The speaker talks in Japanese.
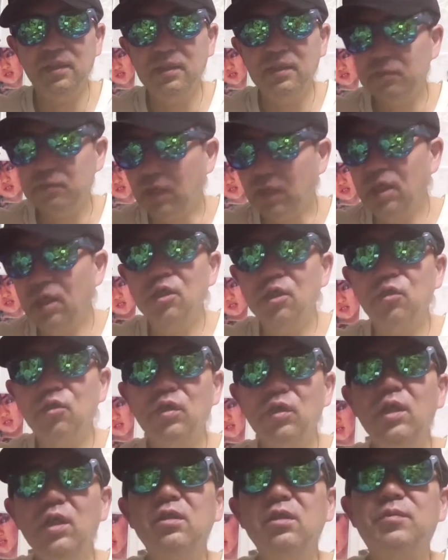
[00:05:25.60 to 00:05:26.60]
まあ
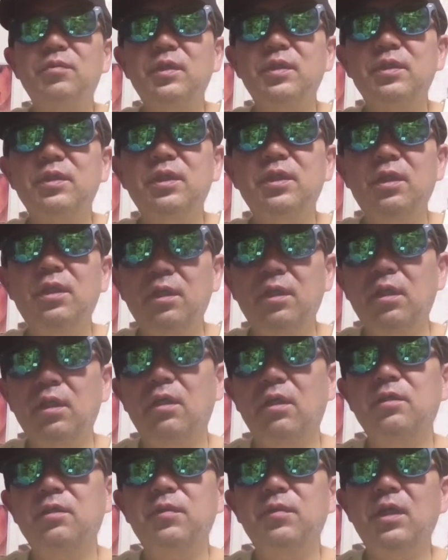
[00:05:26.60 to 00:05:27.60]
とりあえず別に、
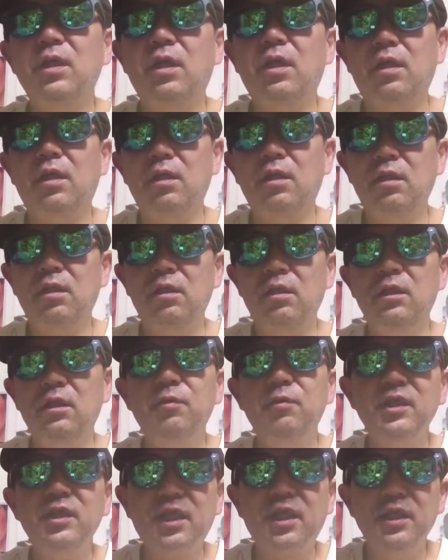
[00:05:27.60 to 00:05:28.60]
あ、2万円、
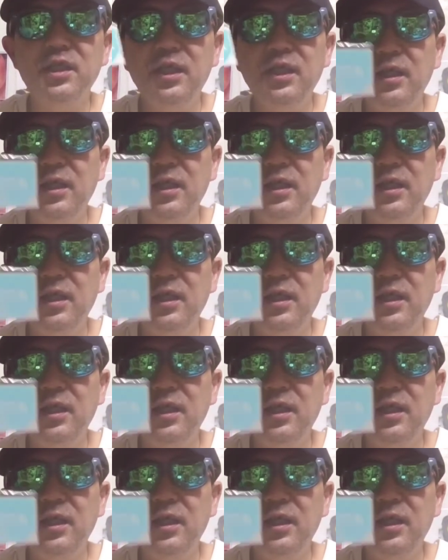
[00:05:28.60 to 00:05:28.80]
2万円しか入れ